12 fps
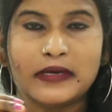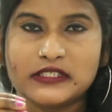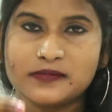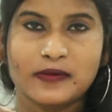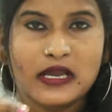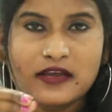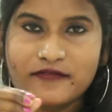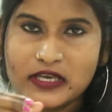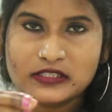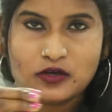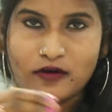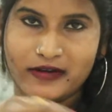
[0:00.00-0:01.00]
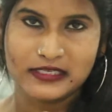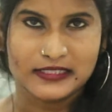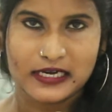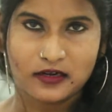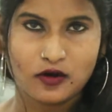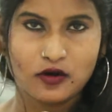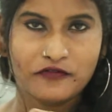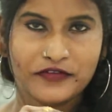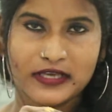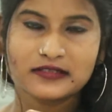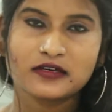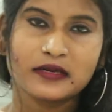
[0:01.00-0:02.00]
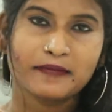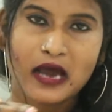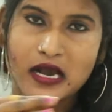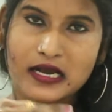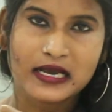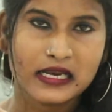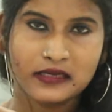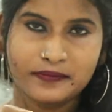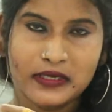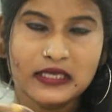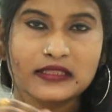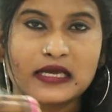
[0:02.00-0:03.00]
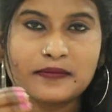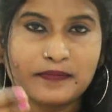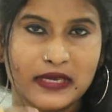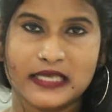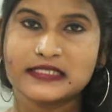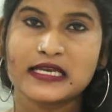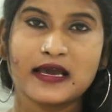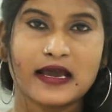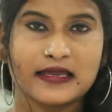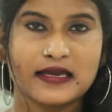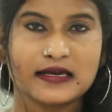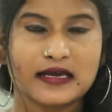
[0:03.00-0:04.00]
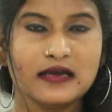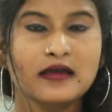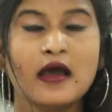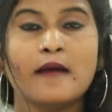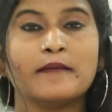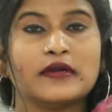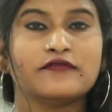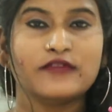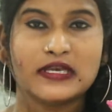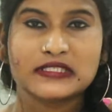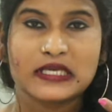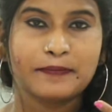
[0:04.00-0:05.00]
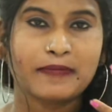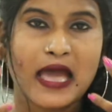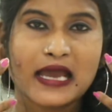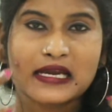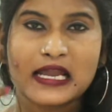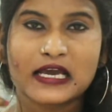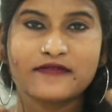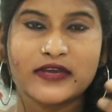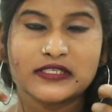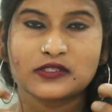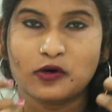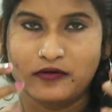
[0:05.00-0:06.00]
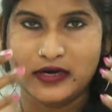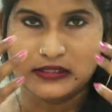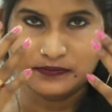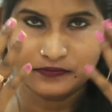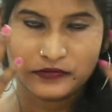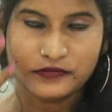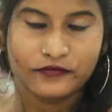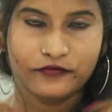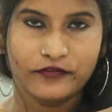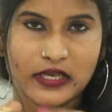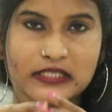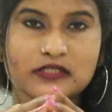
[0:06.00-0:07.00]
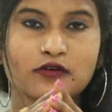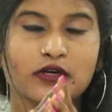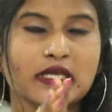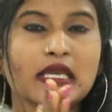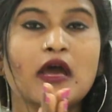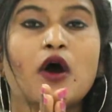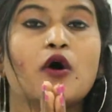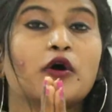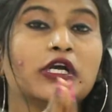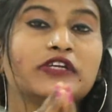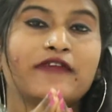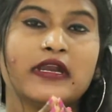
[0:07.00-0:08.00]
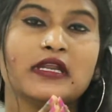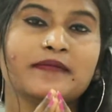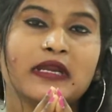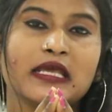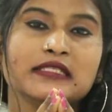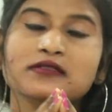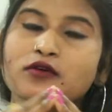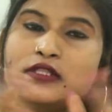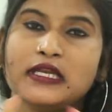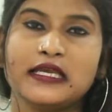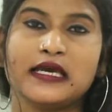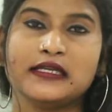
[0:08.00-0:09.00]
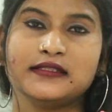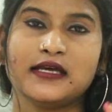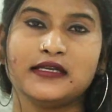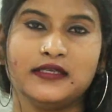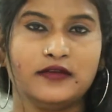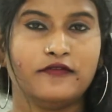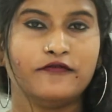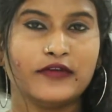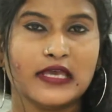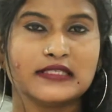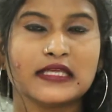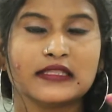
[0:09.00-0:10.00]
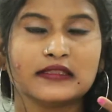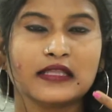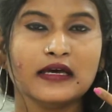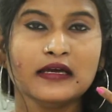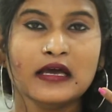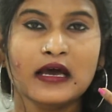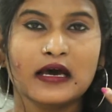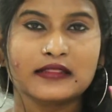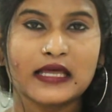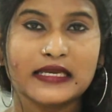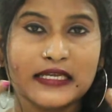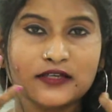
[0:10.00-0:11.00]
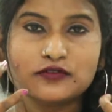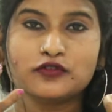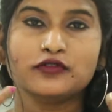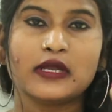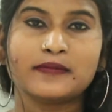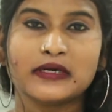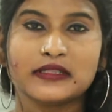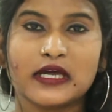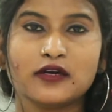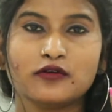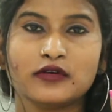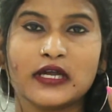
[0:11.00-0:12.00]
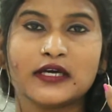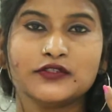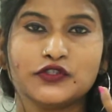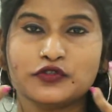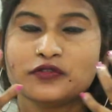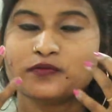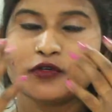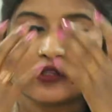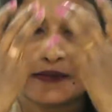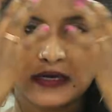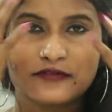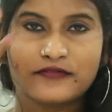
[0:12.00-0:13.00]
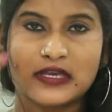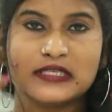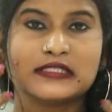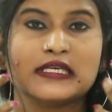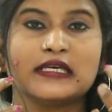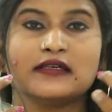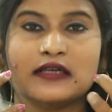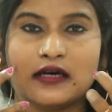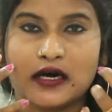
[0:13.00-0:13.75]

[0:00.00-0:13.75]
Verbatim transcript: పచ్చిపాలు వేసుకోవాలి దాంట్లో వేసుకొని బాగా కలిపి దాని పేస్ట్ లాగా అయ్యాక మనం ఫేస్కి ప్యాక్ లాగా వేసుకోవాలి వేసుకొని ఒక ట్వంటీ మినిట్స్ వదిలేయాలి దాన్ని ఫేస్ అంతా దాన్ని ఇంకుతుందనమాట దాంట్లో ఉన్న జ్యూస్ మొత్తం మన ఫేస్కి